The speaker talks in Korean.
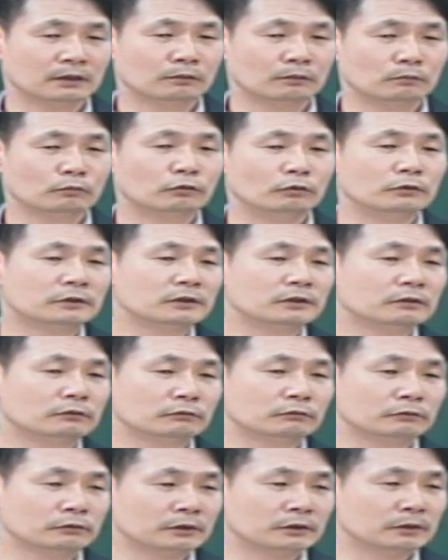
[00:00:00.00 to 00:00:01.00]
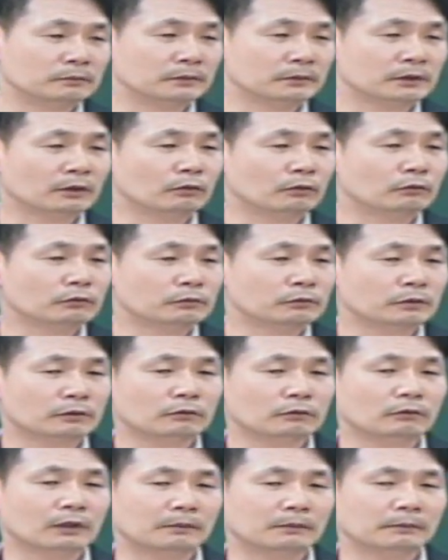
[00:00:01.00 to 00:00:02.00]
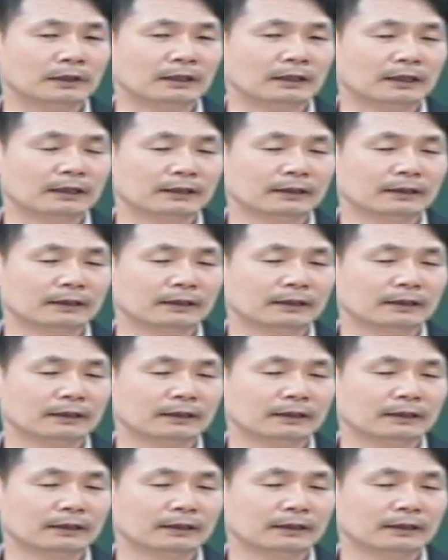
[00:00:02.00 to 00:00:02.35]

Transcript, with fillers: 물질 중심, 성공 중심 끌고 갑니다.